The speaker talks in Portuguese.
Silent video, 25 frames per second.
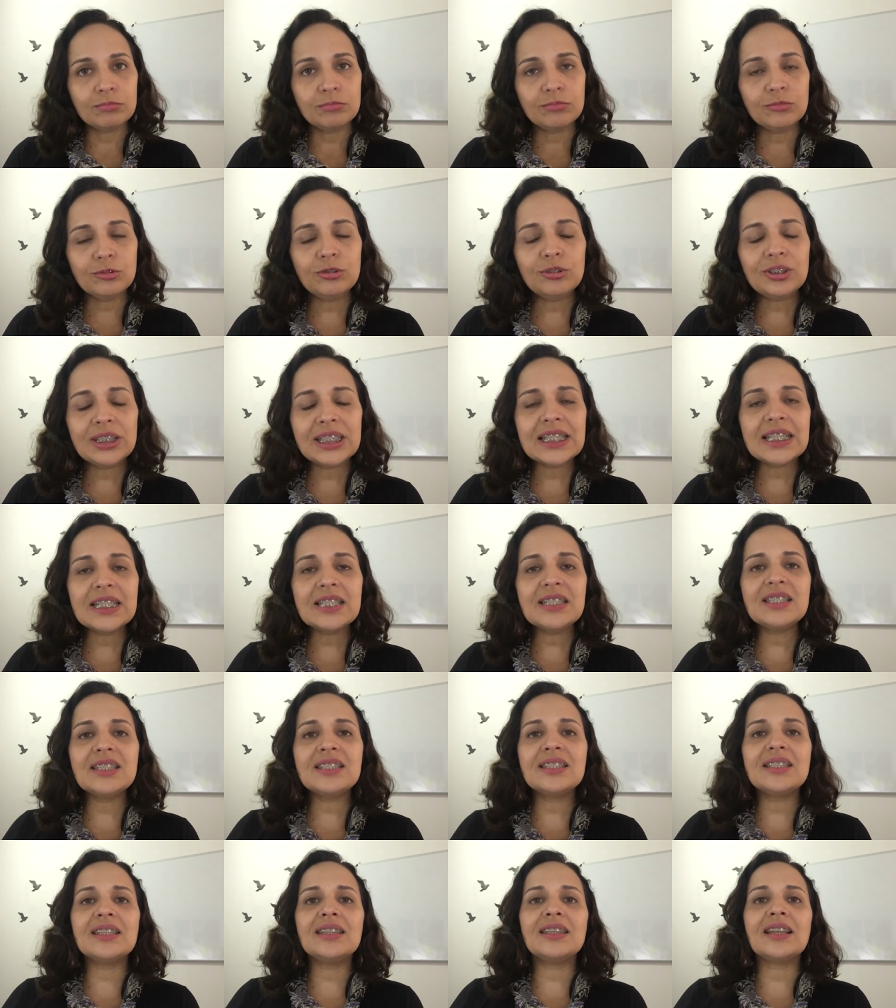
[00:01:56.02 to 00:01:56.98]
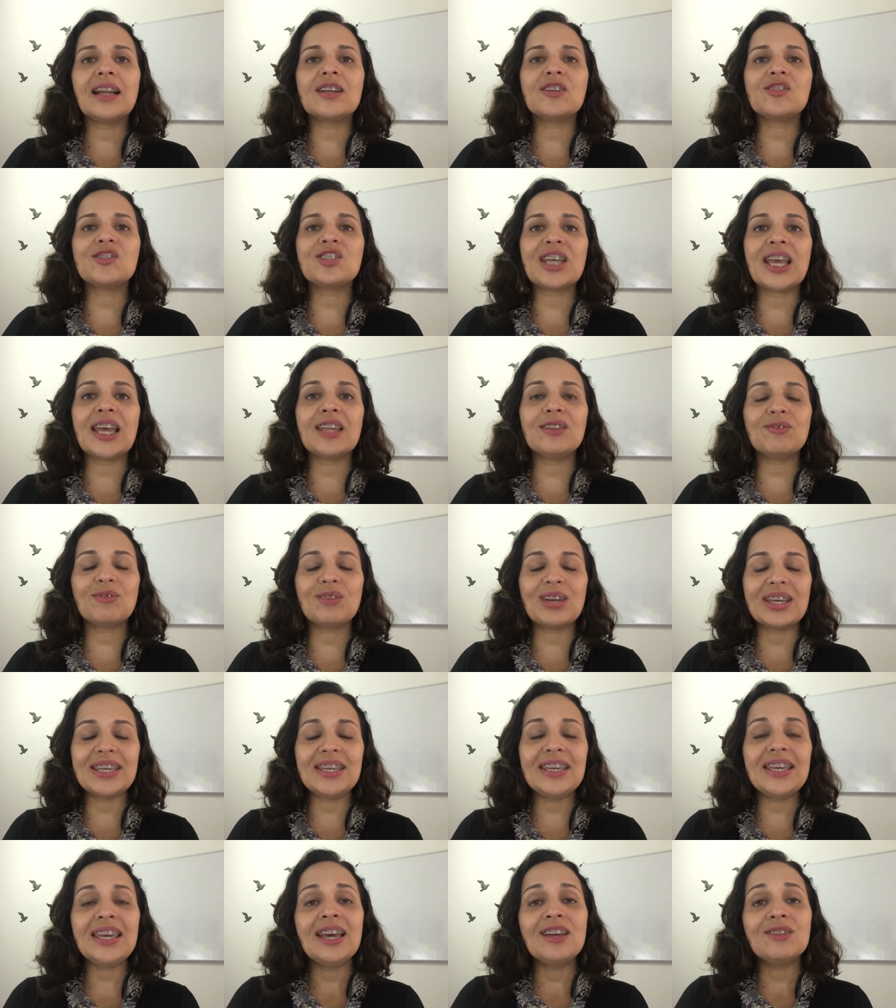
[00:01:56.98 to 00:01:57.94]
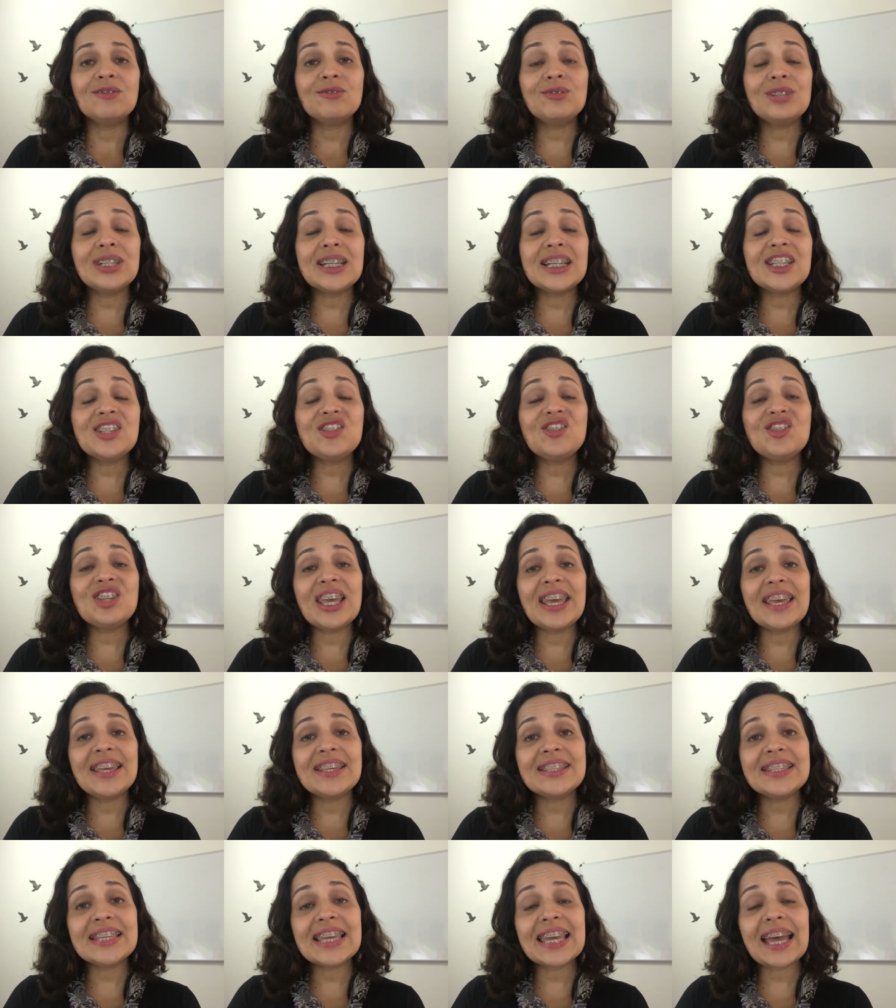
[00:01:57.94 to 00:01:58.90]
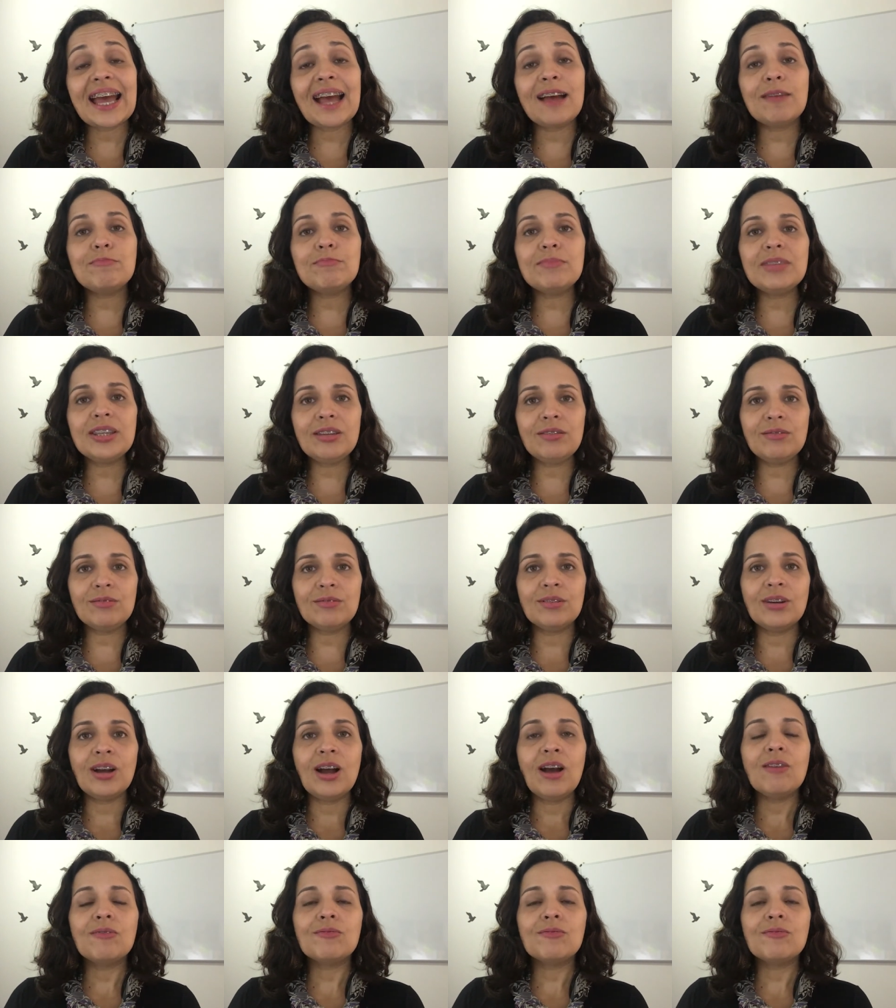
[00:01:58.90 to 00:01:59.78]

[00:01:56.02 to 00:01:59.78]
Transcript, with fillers: durante esse trajeto aí, durante esse caminho,